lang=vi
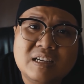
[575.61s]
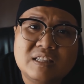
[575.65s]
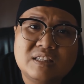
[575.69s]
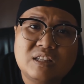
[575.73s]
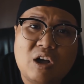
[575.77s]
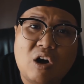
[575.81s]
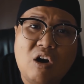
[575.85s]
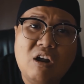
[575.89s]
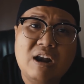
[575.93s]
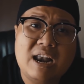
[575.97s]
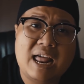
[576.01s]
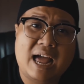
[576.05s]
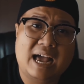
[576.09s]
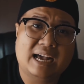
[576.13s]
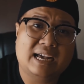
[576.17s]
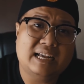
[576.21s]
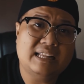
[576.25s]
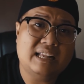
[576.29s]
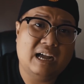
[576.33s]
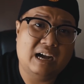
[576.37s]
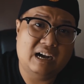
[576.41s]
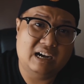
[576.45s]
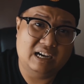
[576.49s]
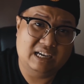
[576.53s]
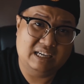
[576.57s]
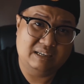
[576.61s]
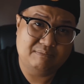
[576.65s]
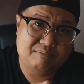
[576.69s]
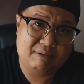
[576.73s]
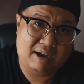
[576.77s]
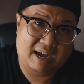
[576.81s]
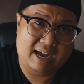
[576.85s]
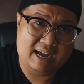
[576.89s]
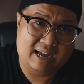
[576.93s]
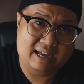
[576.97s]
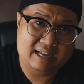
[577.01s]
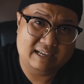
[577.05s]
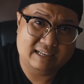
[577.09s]
đó là cái thời
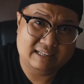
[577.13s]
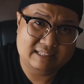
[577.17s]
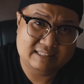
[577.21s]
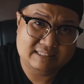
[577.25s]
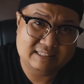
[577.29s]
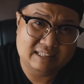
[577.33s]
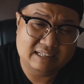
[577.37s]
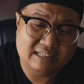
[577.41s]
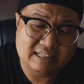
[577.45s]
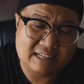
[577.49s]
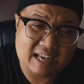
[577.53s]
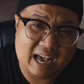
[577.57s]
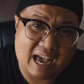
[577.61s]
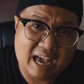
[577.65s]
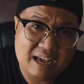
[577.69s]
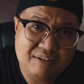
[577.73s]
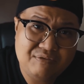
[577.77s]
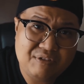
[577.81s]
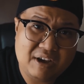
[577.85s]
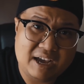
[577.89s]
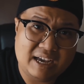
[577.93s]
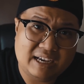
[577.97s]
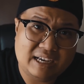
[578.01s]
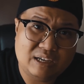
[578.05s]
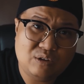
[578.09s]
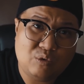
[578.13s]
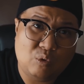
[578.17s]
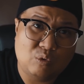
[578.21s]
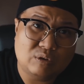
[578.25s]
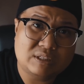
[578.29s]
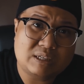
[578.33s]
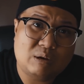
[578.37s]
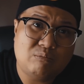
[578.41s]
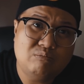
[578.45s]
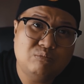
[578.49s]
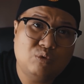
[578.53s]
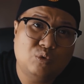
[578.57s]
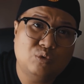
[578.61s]
mà tân kể về cái cuộc
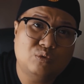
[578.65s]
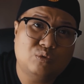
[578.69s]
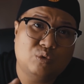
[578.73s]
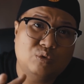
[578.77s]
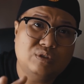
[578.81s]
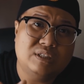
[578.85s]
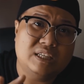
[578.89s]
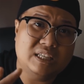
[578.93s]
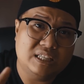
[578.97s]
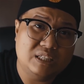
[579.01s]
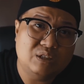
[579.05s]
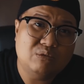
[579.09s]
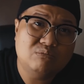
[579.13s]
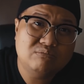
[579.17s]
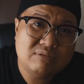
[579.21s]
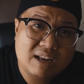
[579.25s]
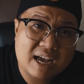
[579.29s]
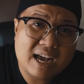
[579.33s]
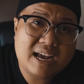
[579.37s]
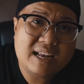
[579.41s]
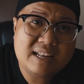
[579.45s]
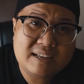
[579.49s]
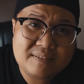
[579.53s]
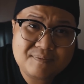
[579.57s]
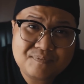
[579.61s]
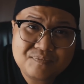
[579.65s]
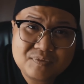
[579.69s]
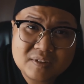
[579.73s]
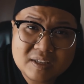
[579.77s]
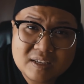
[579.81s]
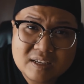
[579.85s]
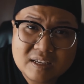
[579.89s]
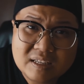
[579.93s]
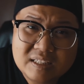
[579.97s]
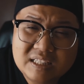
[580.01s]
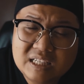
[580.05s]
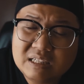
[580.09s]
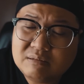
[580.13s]
sống của của chị dung đế đó
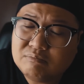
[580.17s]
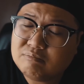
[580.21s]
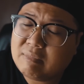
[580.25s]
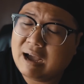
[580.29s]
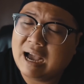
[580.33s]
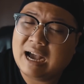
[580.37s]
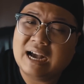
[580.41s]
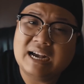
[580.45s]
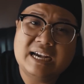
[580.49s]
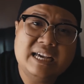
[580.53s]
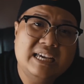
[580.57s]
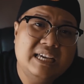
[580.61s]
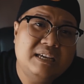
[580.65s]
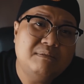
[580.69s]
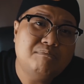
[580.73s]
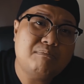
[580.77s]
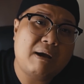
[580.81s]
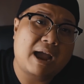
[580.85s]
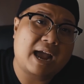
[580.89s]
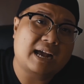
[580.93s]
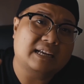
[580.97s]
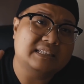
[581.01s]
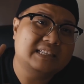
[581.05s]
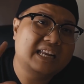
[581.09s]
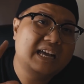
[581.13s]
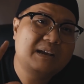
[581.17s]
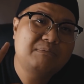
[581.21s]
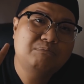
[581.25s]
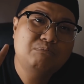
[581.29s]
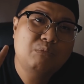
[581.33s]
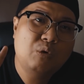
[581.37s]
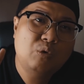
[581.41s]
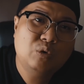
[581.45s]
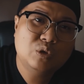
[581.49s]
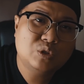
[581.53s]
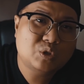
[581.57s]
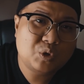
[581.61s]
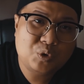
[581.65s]
nhưng mà khi màn đêm
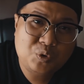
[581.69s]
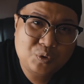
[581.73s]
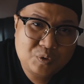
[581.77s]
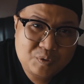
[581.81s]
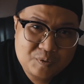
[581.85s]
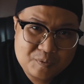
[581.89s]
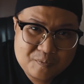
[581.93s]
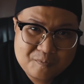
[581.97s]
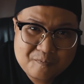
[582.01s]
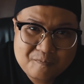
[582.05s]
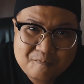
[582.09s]
buông xuống